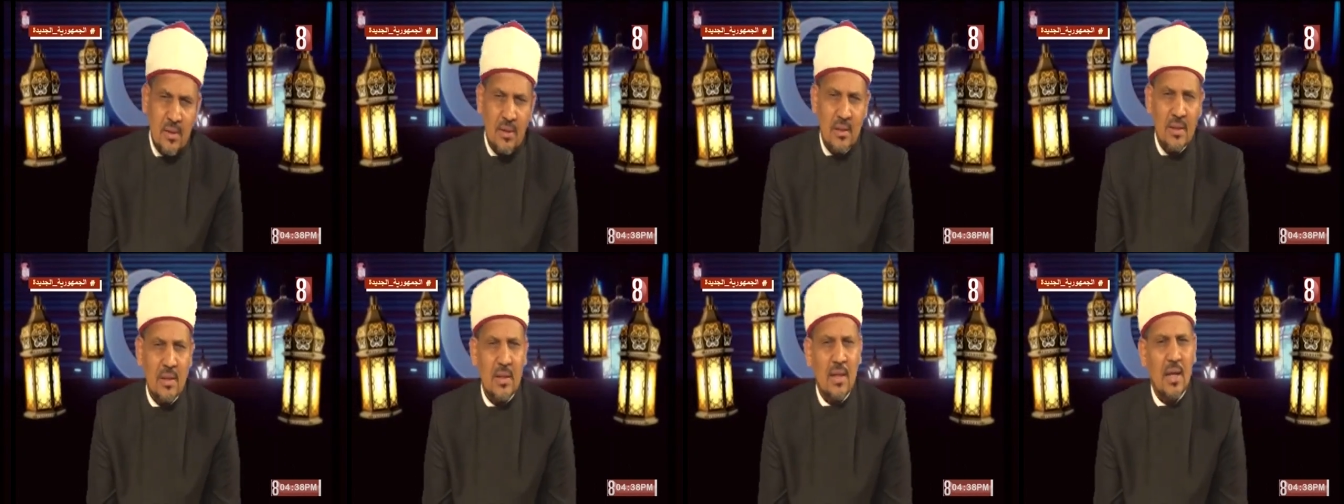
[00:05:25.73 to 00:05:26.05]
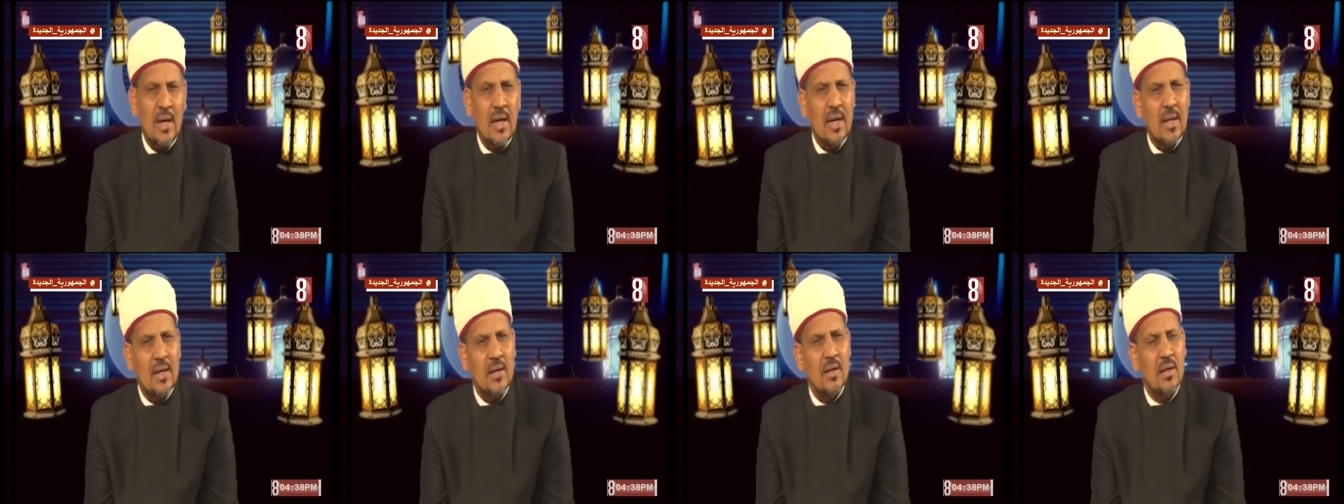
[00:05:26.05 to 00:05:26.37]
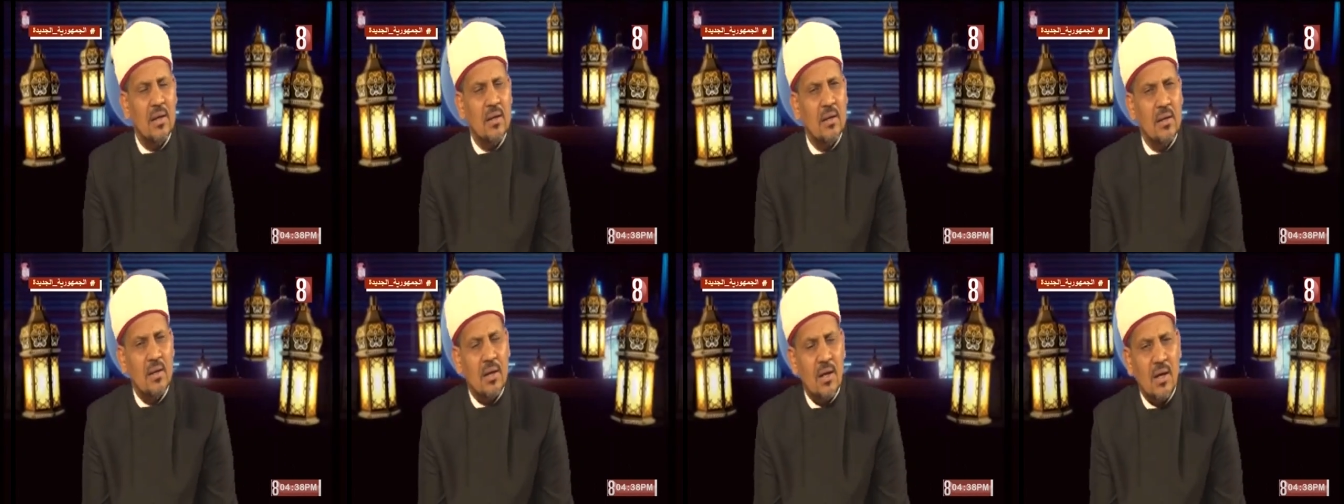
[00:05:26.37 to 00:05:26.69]
لعل
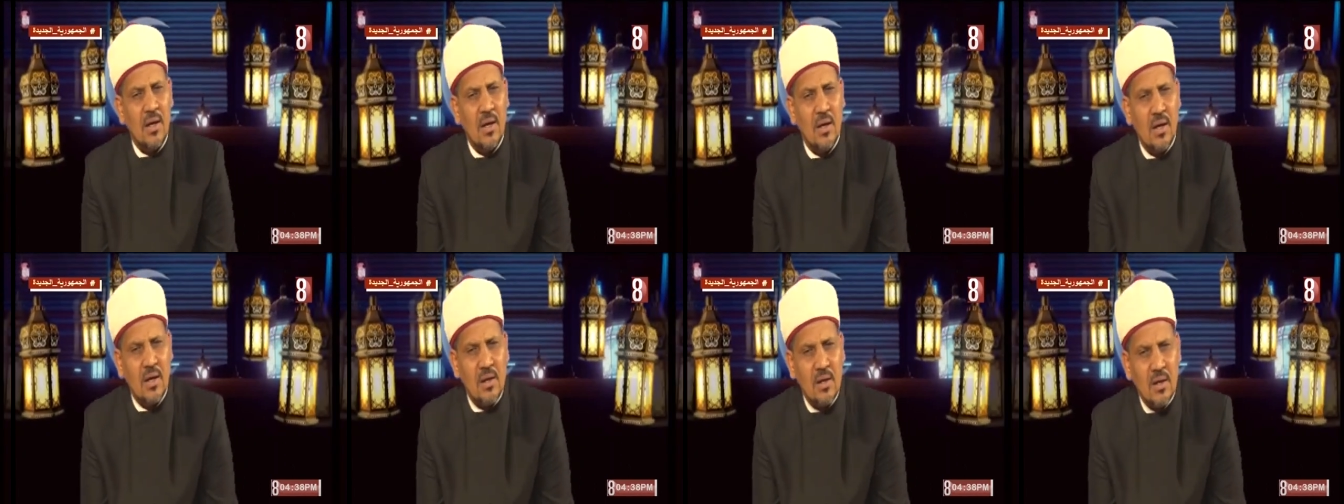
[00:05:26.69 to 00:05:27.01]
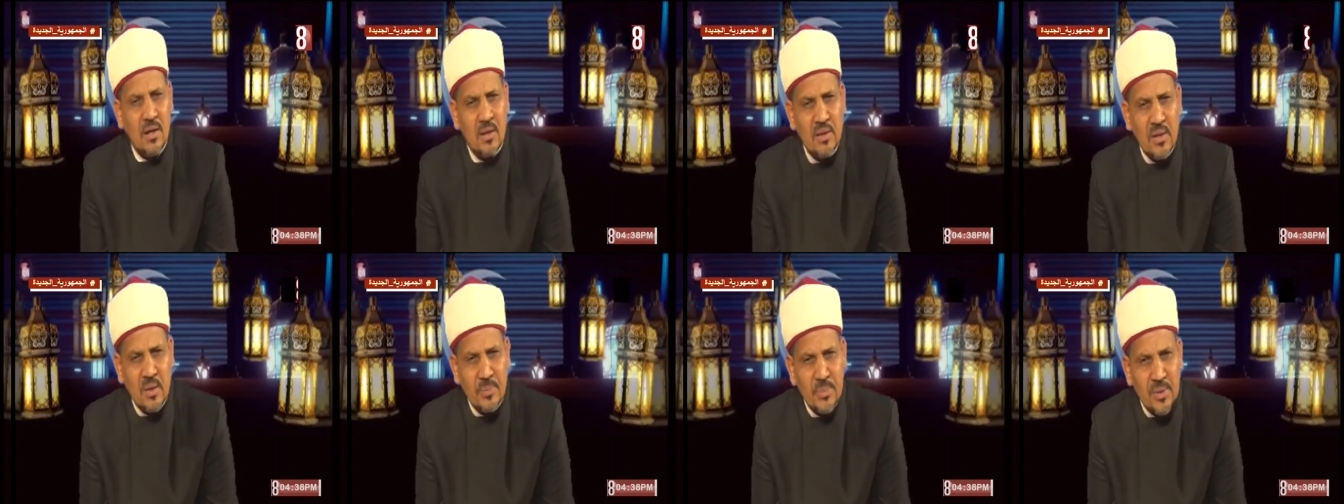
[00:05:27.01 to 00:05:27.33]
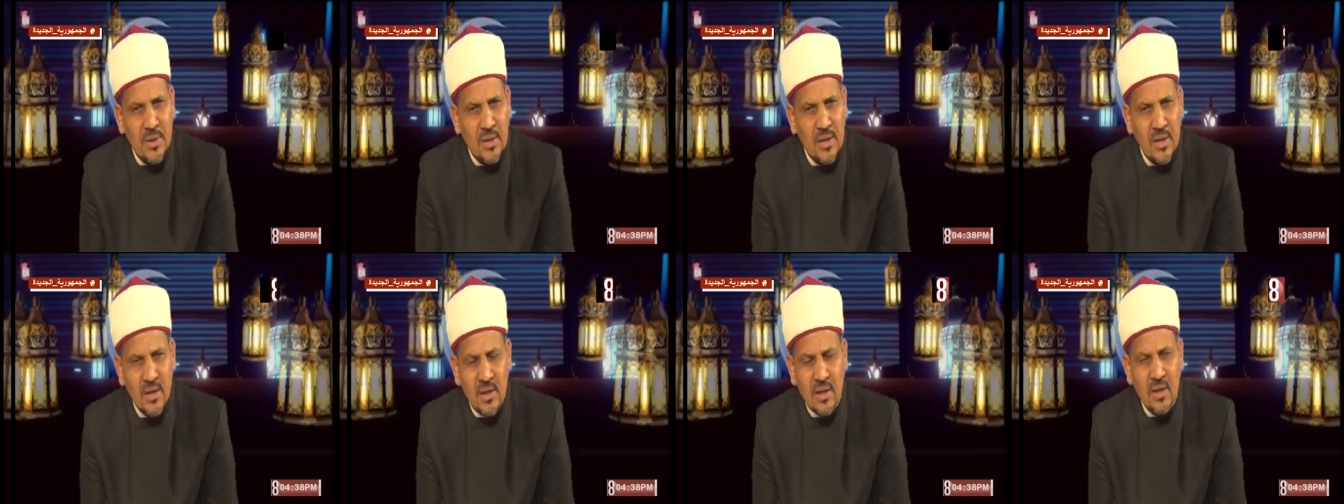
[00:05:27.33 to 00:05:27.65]
الله أراد
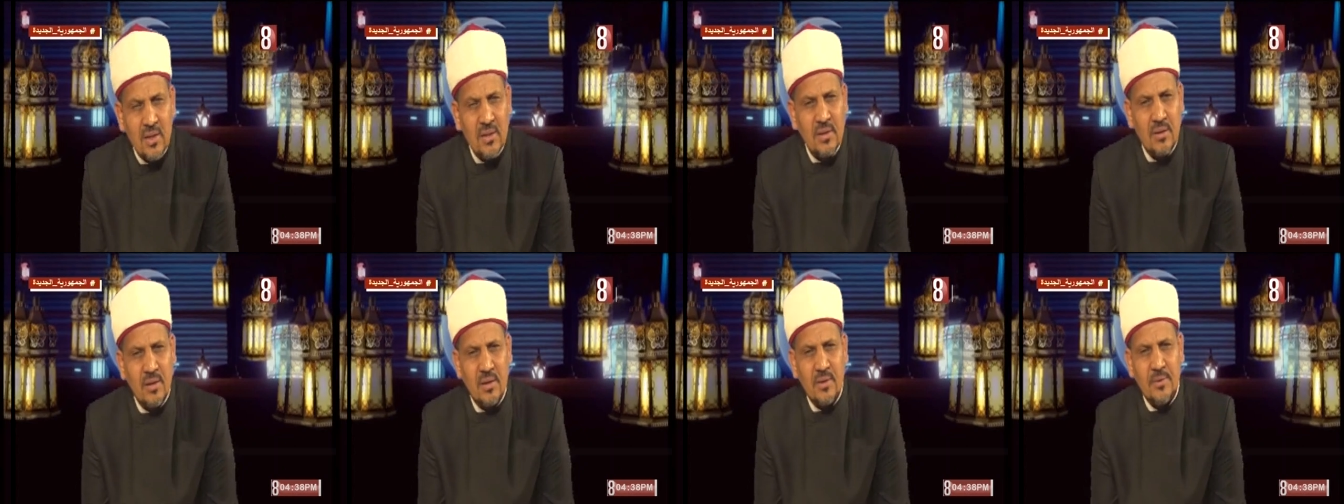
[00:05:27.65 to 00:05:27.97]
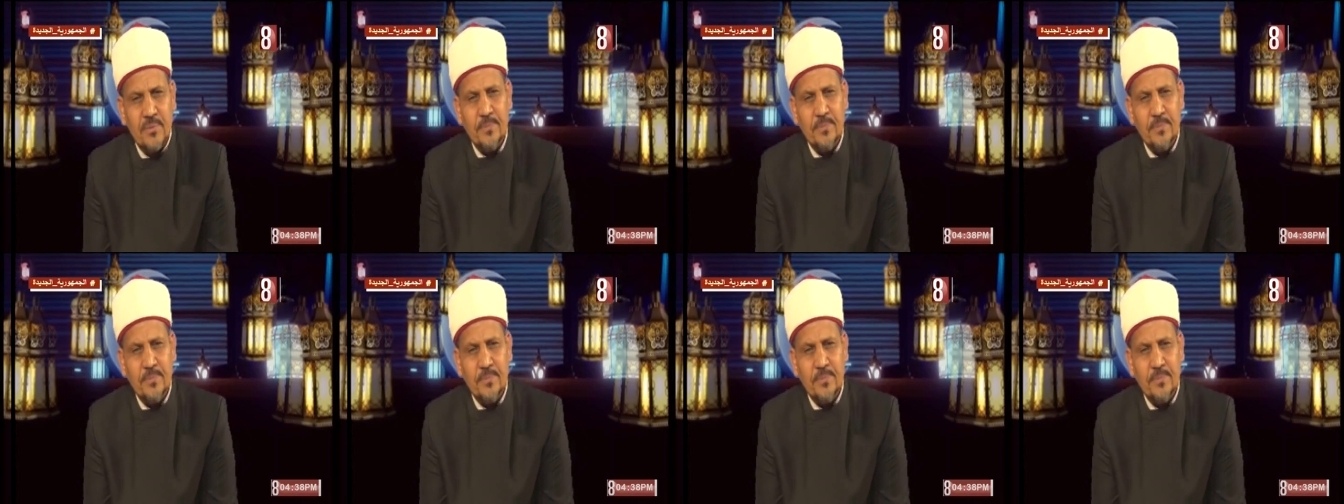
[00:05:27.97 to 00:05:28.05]
بنا خيرا